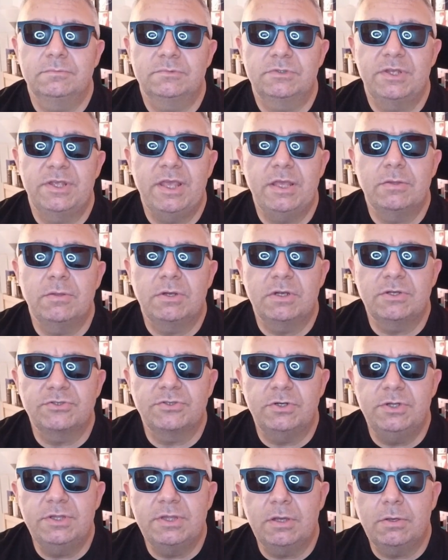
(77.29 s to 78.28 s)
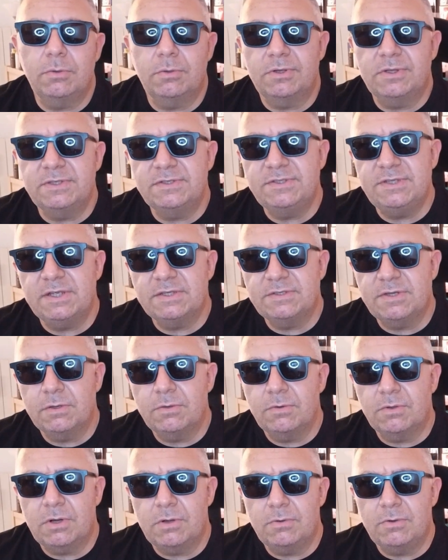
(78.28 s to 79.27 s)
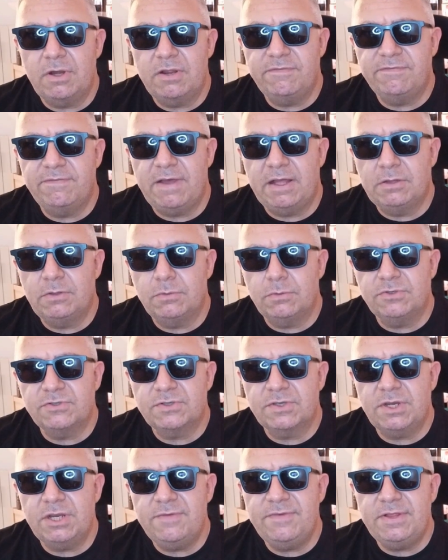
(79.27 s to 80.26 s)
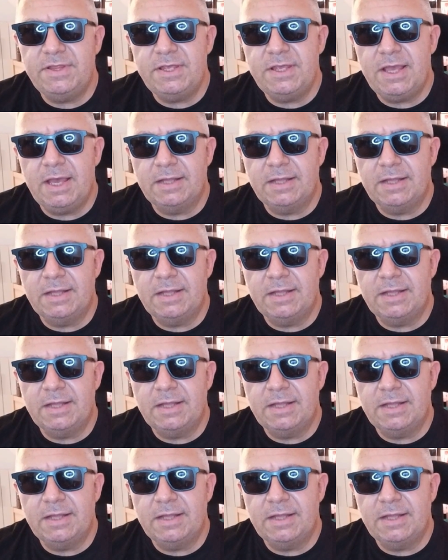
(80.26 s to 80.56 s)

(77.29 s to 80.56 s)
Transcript: Ti chiedo la solita cortesia, se ancora non l'hai fatto iscriviti,